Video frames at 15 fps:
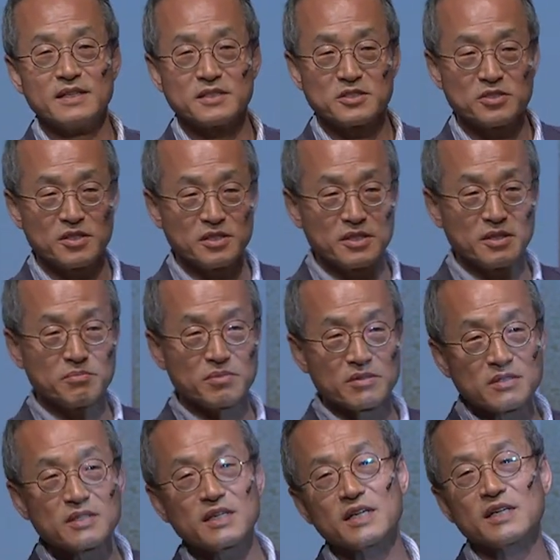저 안에
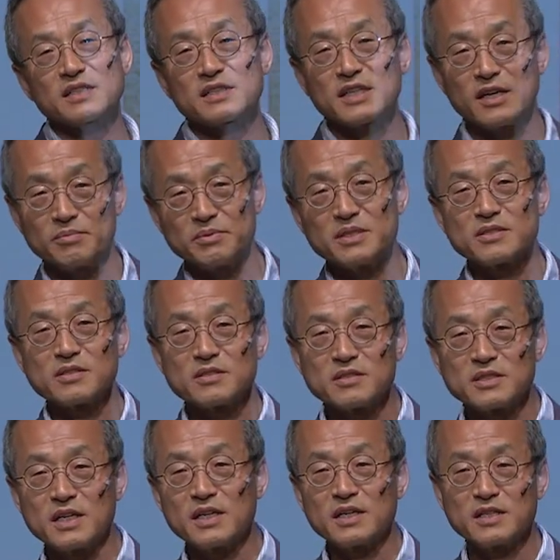뭔가 답이 있을
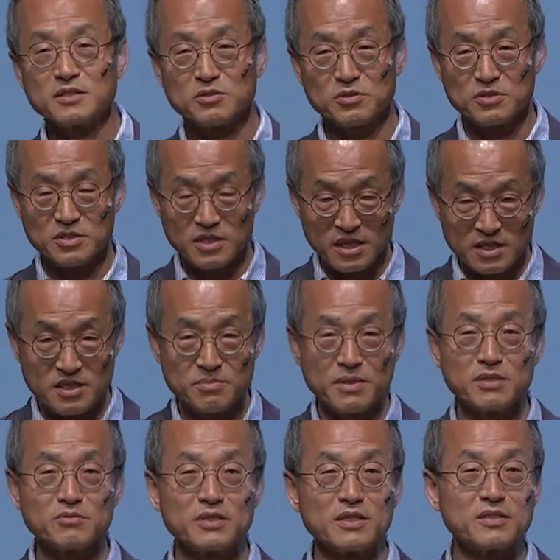거다 해서
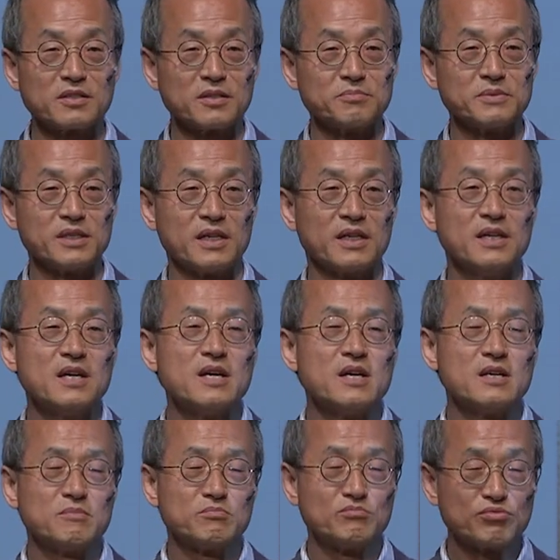작심하고 읽은 겁니다.
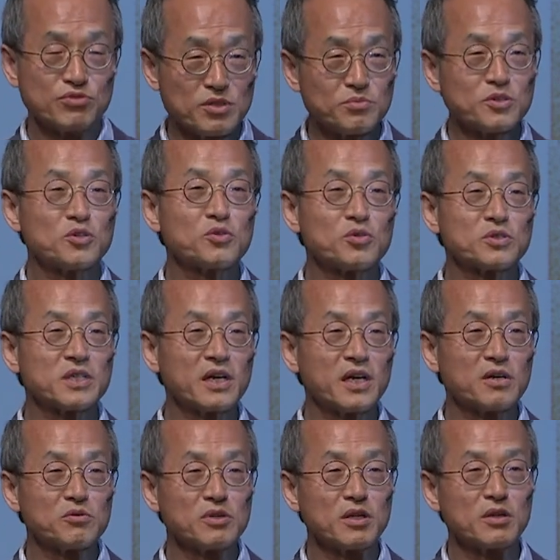무지무지
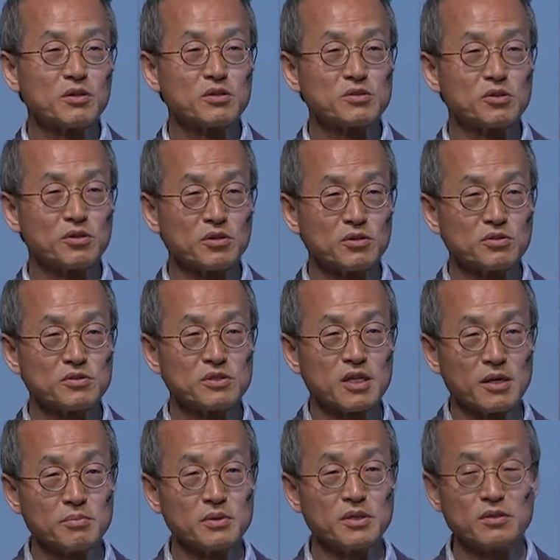고생하고 읽어서 얻은
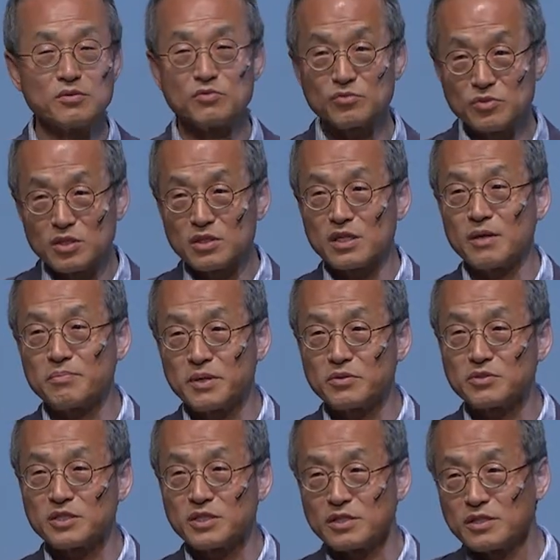답이 우리가 다
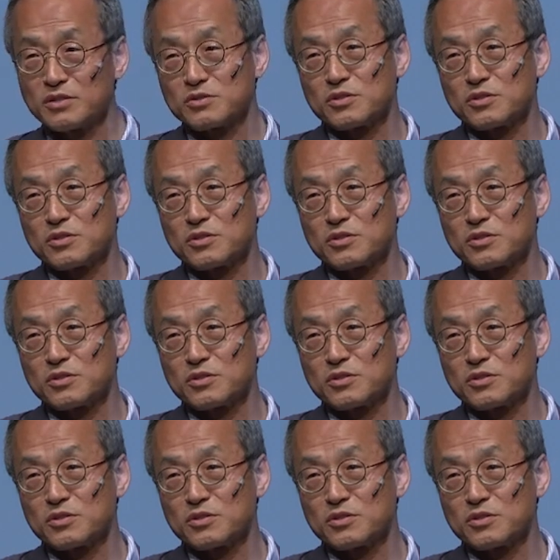배웠잖아요.